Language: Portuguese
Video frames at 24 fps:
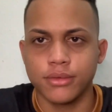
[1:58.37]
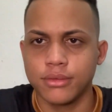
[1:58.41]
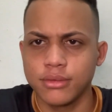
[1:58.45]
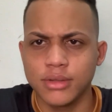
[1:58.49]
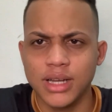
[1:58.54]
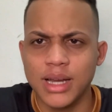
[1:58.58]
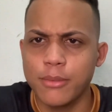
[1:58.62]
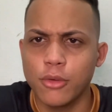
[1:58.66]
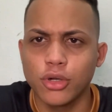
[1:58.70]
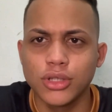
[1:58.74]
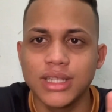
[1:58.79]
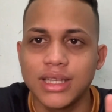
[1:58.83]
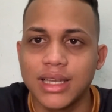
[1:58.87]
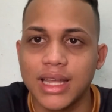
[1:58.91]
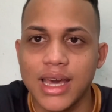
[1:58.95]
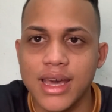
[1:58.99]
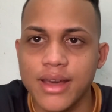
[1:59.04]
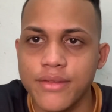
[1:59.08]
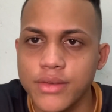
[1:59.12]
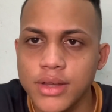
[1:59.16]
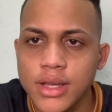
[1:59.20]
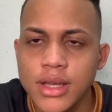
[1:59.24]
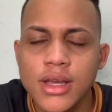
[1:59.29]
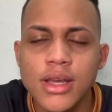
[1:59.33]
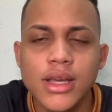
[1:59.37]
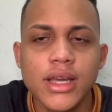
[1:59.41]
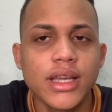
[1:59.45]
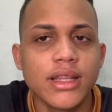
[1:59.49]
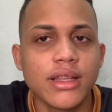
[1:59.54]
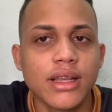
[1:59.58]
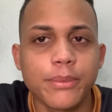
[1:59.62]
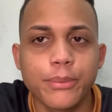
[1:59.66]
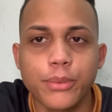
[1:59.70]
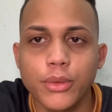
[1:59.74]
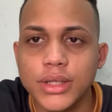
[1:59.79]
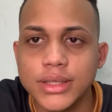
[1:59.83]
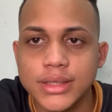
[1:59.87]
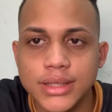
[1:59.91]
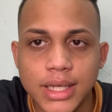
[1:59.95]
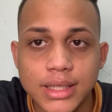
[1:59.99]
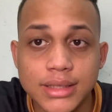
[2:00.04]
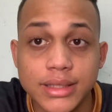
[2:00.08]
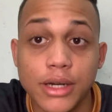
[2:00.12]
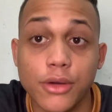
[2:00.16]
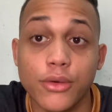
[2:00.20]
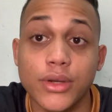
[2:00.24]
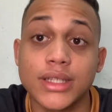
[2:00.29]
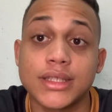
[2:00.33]
Acabou de leve e depois
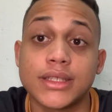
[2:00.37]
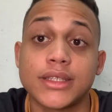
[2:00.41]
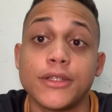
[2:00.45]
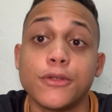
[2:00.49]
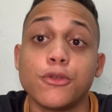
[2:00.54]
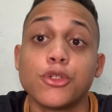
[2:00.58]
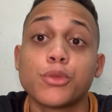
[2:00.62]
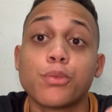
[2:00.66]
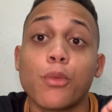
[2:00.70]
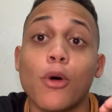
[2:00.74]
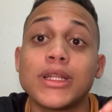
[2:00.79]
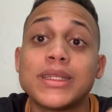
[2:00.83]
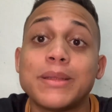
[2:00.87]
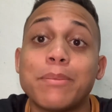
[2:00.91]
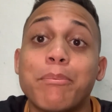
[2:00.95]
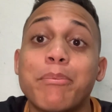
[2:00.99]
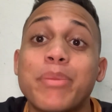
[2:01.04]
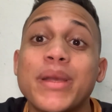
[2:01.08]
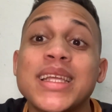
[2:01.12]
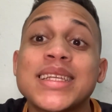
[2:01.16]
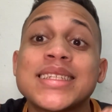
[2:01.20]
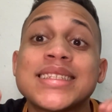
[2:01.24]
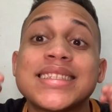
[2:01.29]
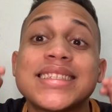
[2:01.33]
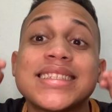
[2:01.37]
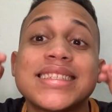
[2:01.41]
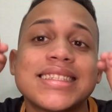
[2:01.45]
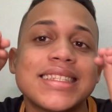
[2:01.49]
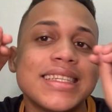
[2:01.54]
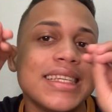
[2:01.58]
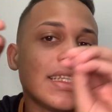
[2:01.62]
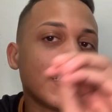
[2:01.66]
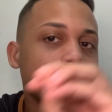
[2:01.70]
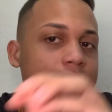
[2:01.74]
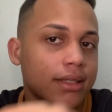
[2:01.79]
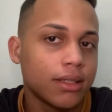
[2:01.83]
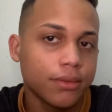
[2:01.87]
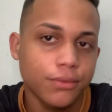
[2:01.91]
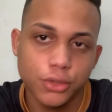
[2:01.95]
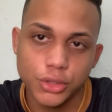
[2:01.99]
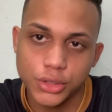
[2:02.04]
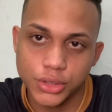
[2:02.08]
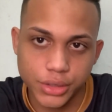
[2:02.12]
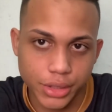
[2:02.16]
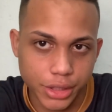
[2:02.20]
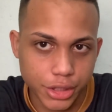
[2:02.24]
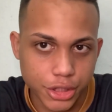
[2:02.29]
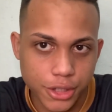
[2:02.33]
entra. Agora sim, o esporte precisa de
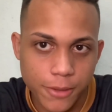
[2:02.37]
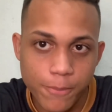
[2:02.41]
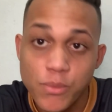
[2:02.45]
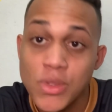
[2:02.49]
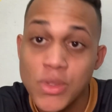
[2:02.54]
vocês.